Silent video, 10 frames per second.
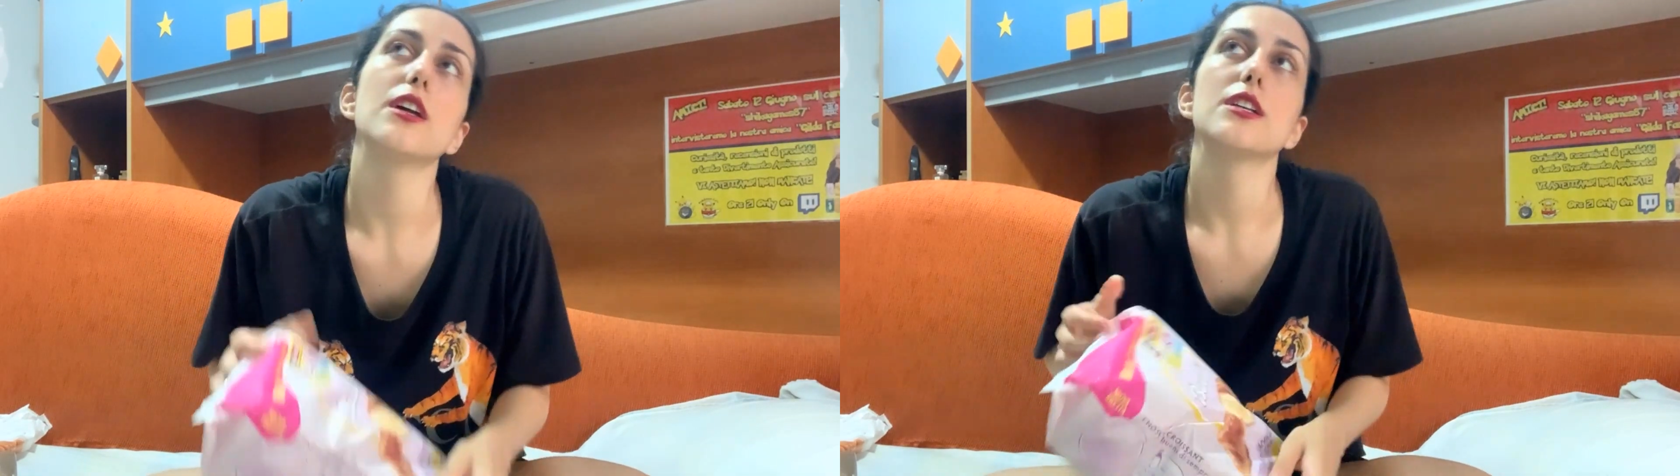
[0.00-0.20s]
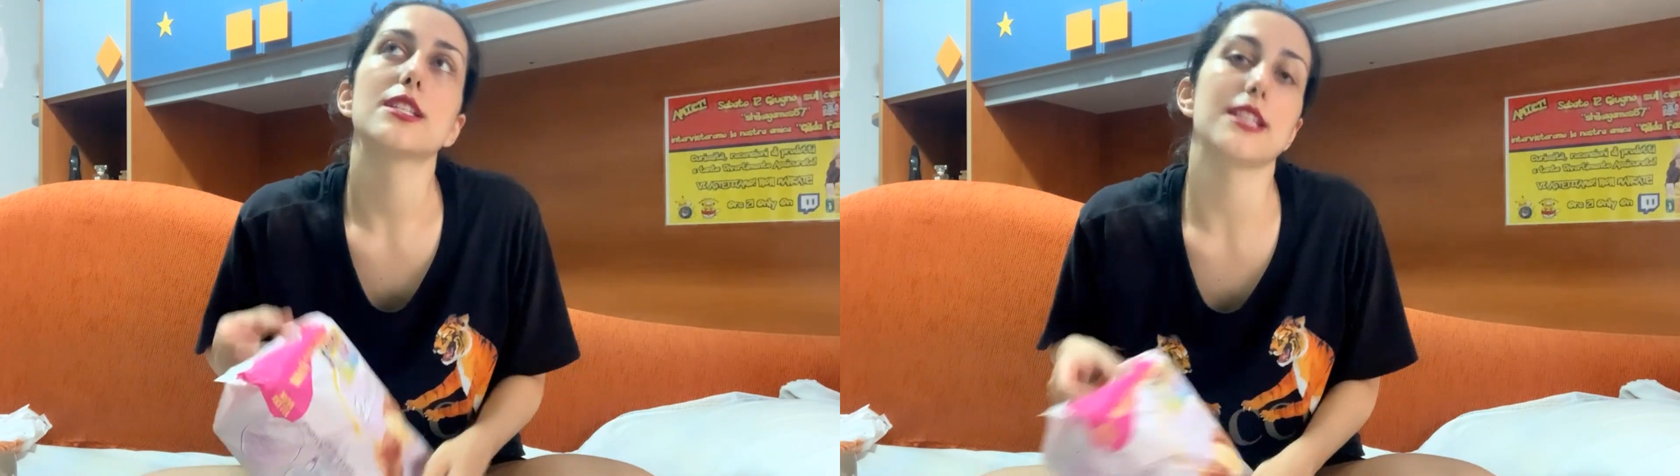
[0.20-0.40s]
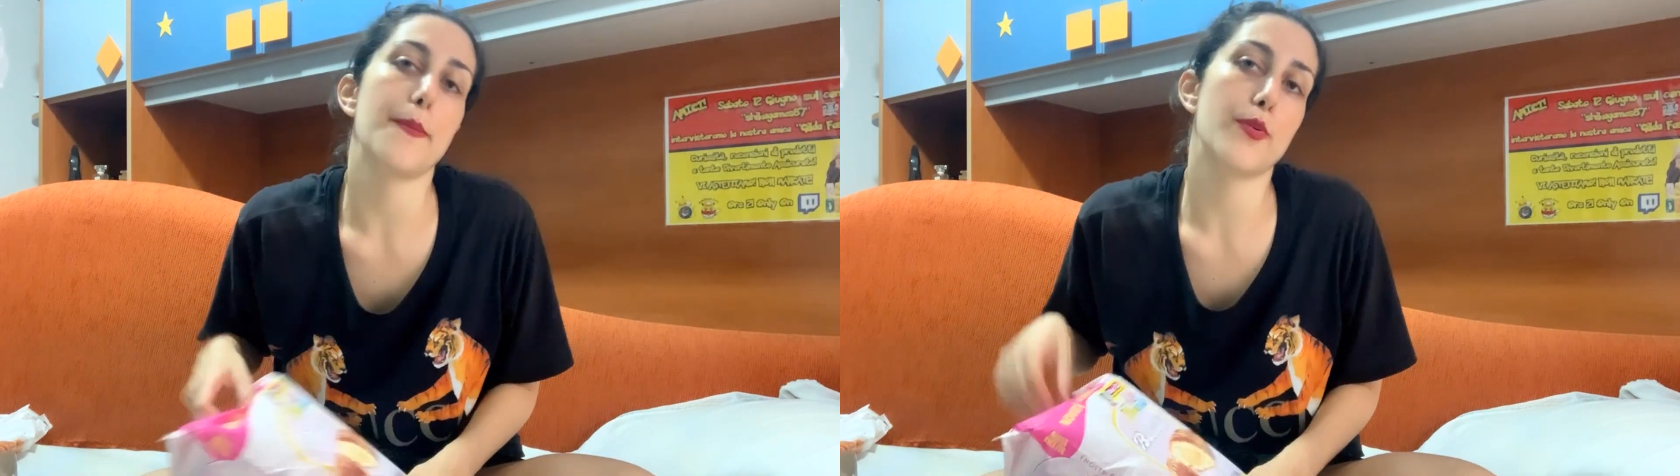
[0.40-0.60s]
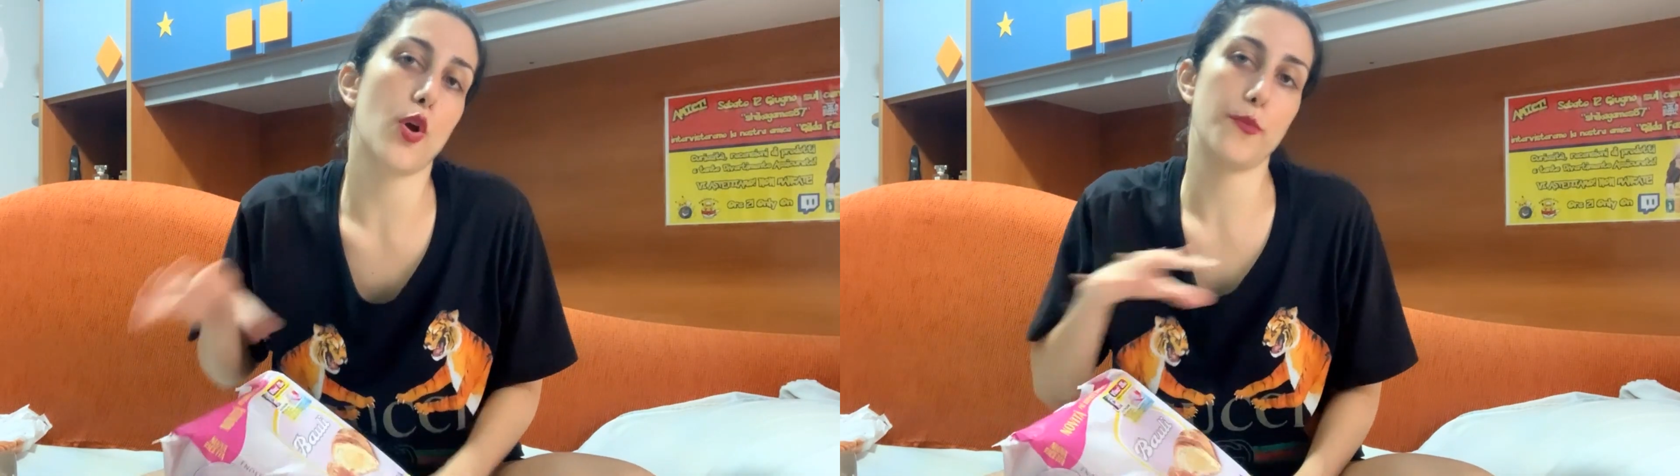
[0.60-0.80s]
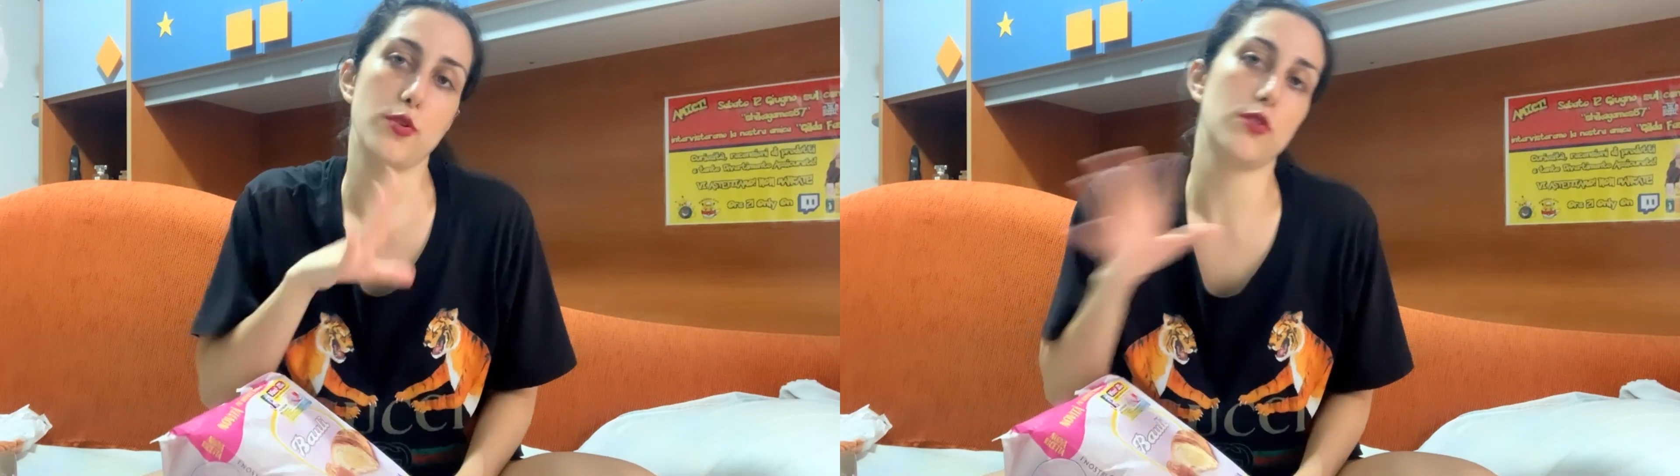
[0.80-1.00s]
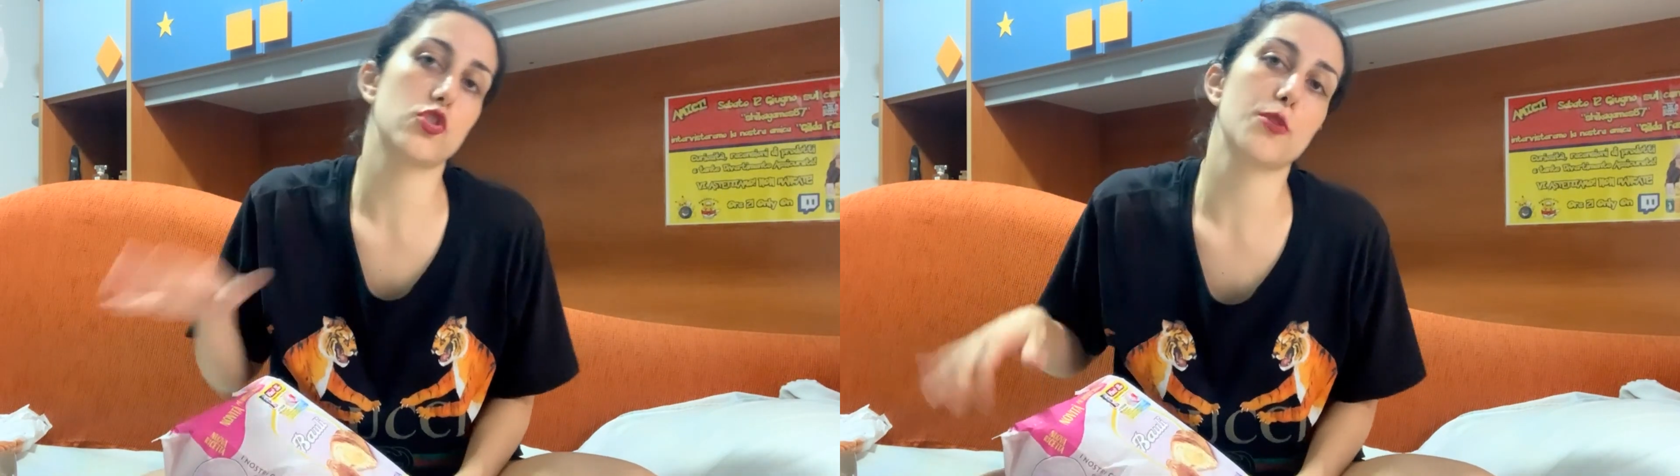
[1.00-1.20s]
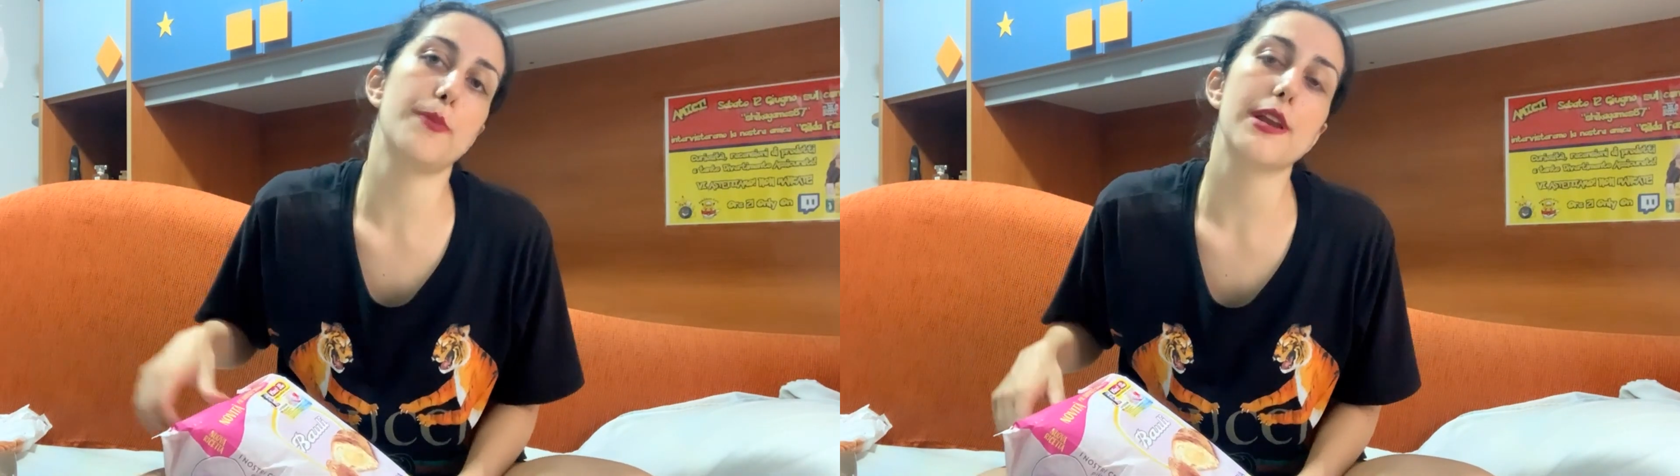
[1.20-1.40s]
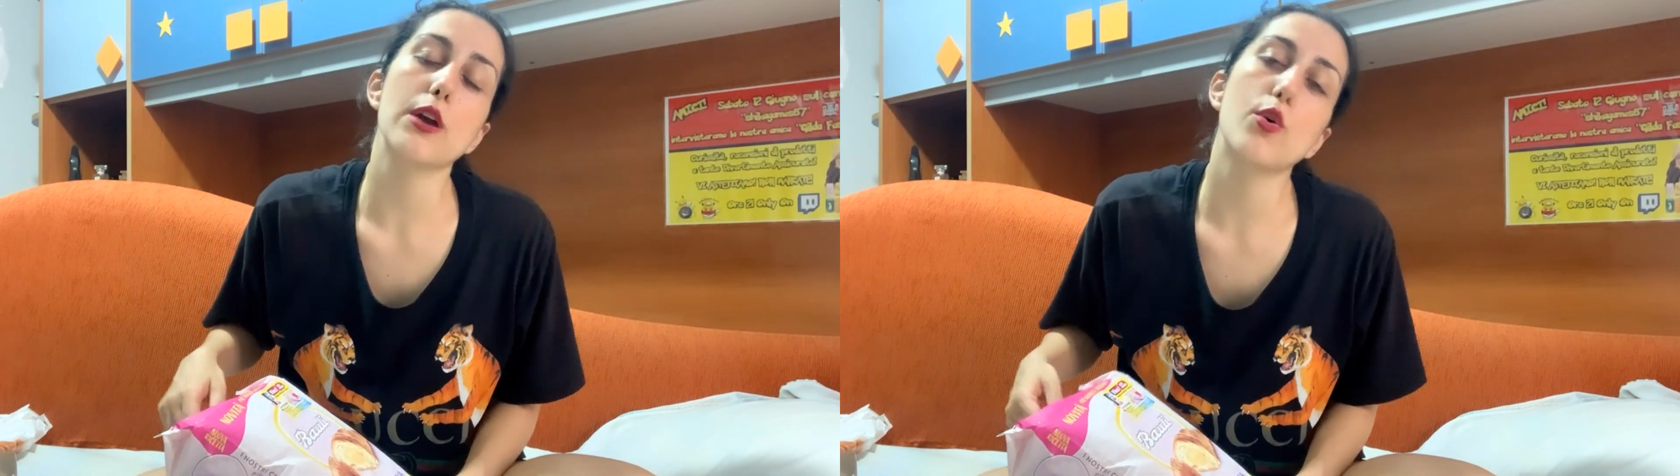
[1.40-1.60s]
se proprio non c'è
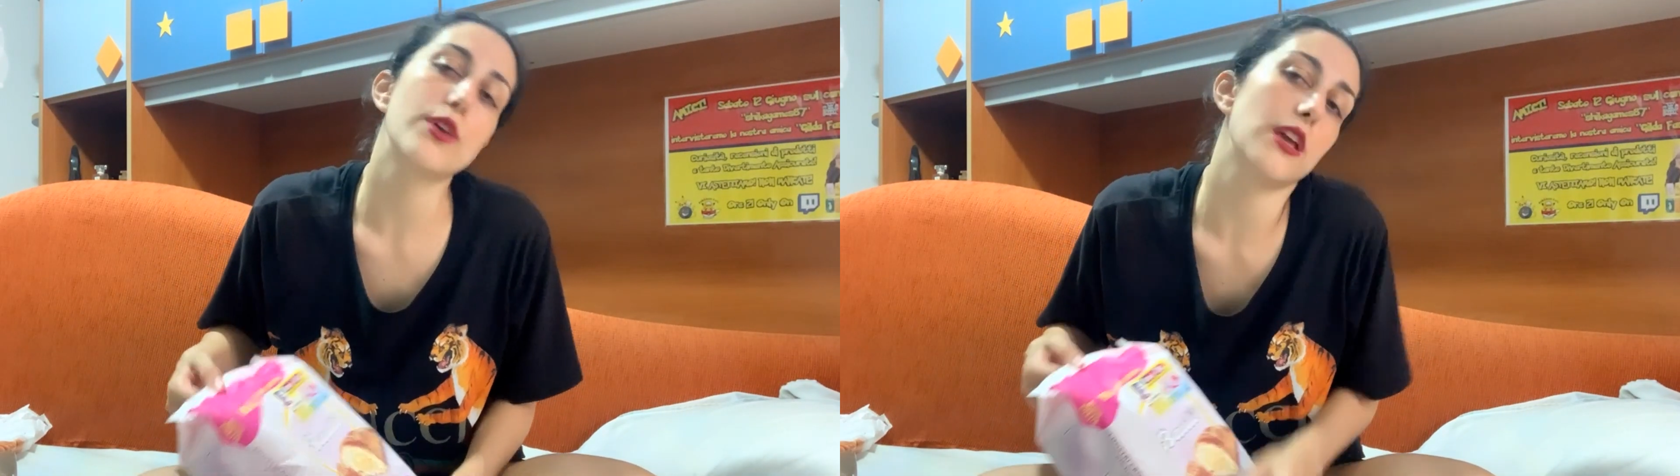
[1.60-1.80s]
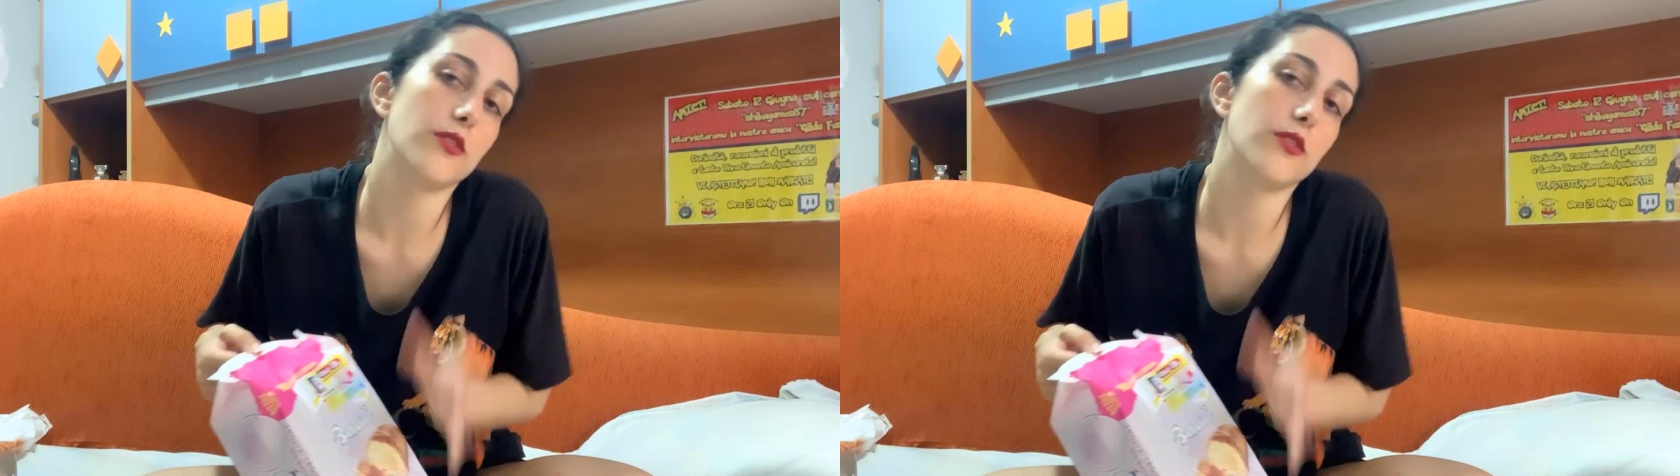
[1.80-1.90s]
paragone,